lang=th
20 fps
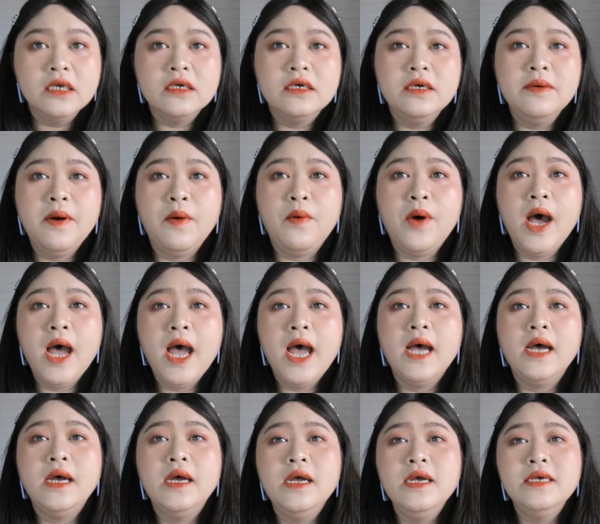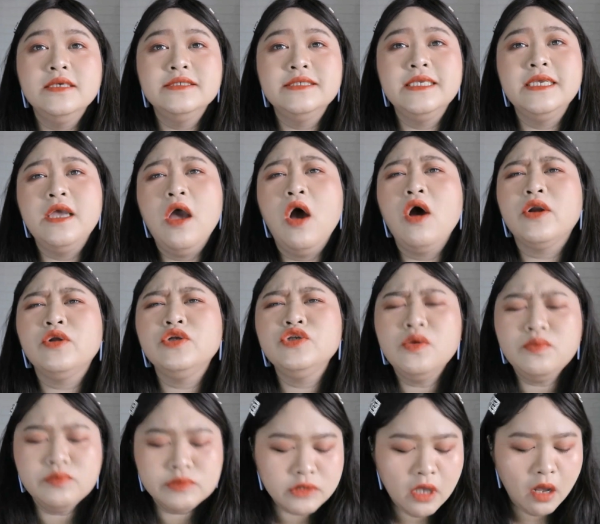ยคือแบบว่าสีออก
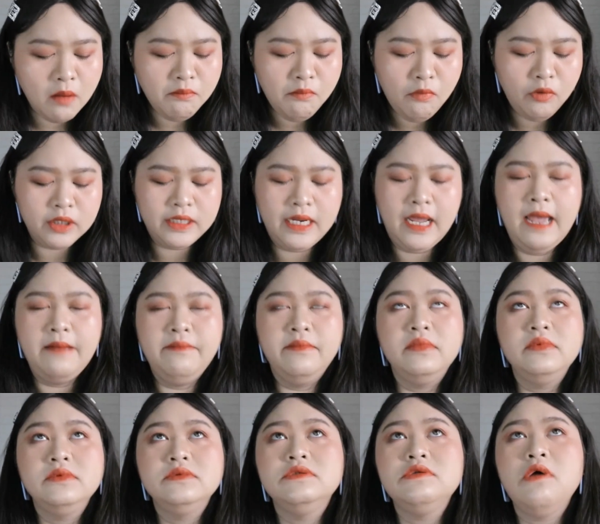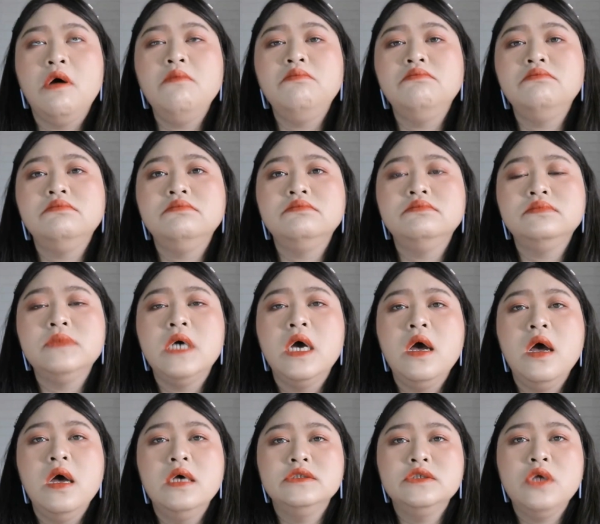ส้มๆหมดอ่ะส้ม
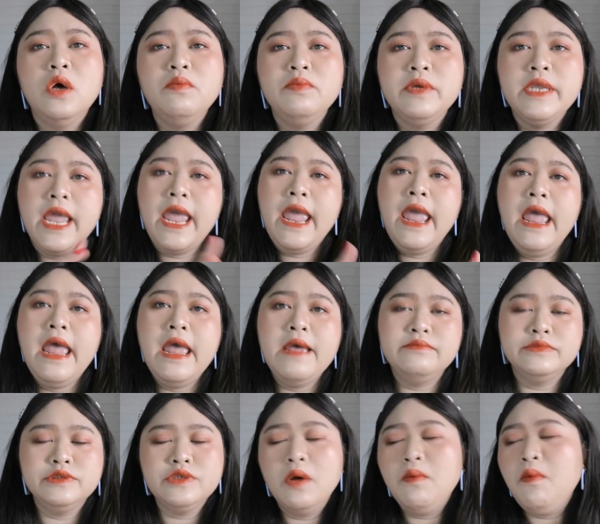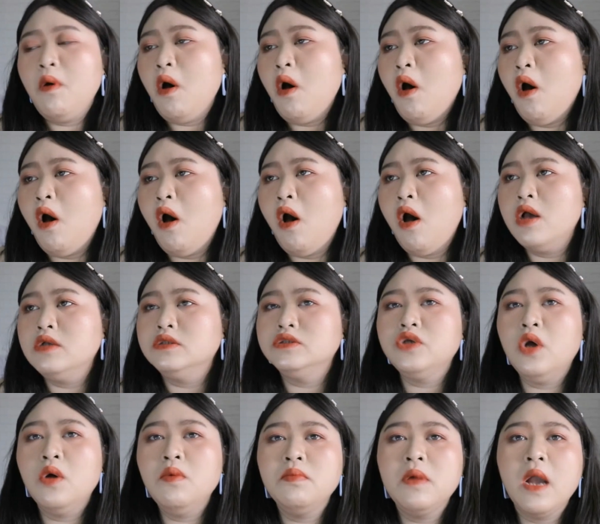เข้มส้มอ่อน
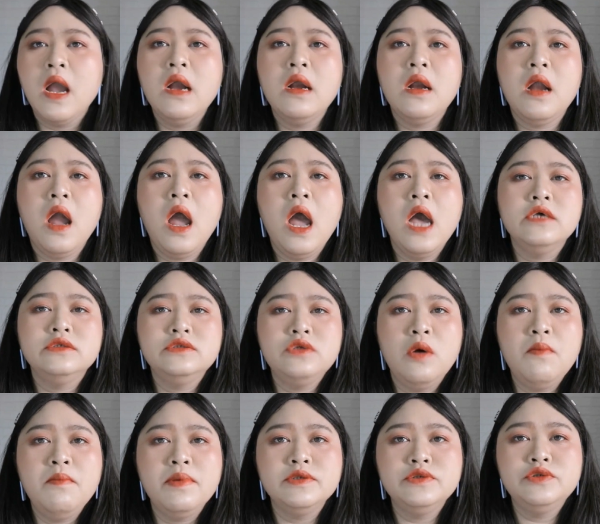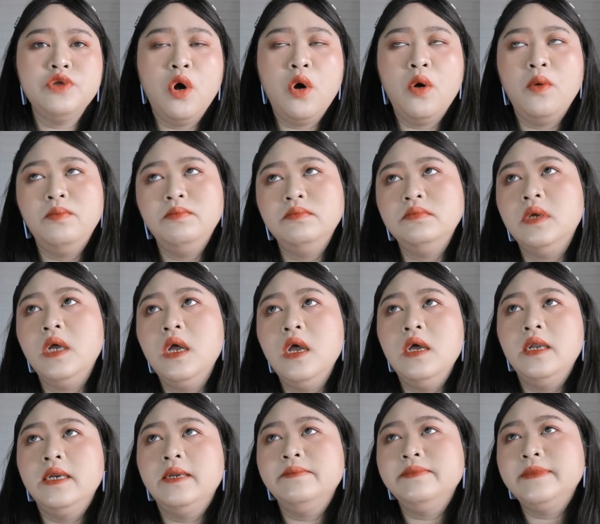ส้มกลางๆส้มผสม
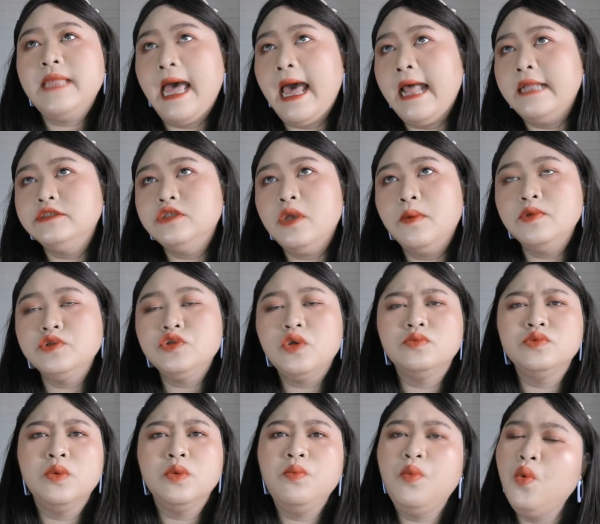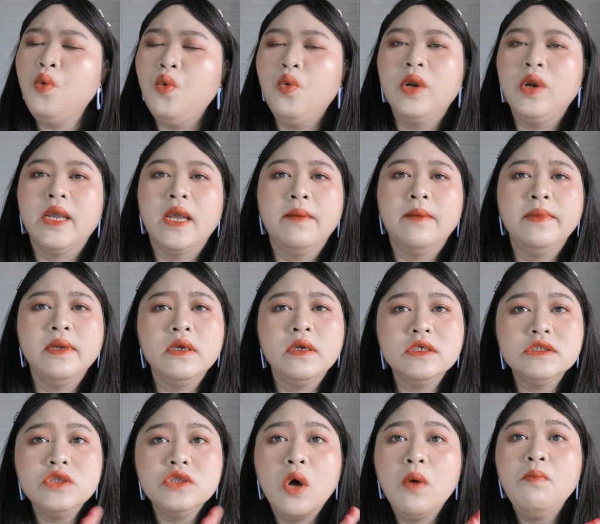น้ำตาลส้มผสมชมพูอะไรเงี้ยมัน
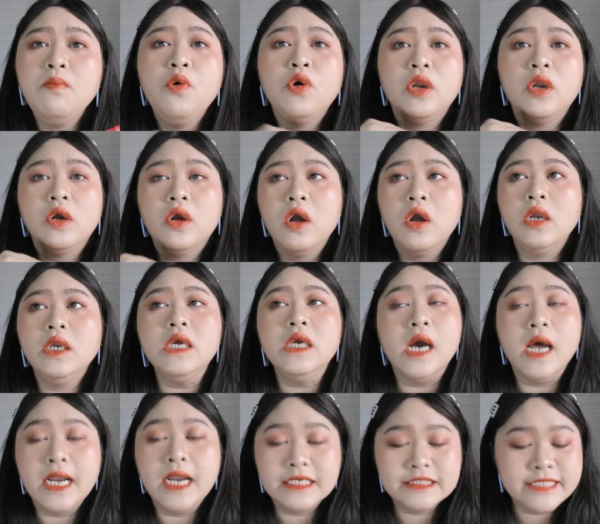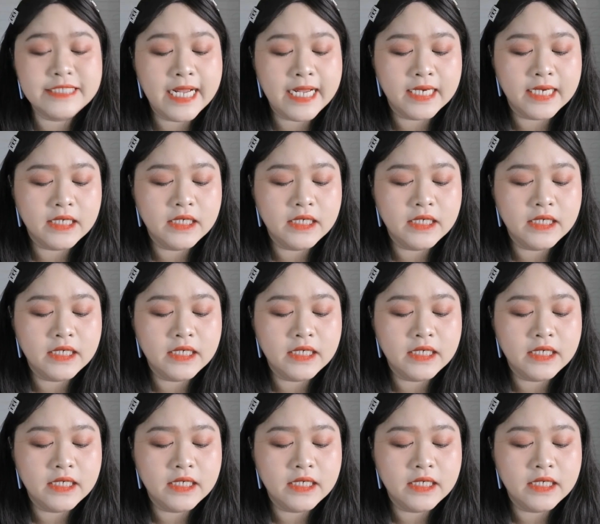ก็ส้มหมดแล้วก็เนื้อลักษณะ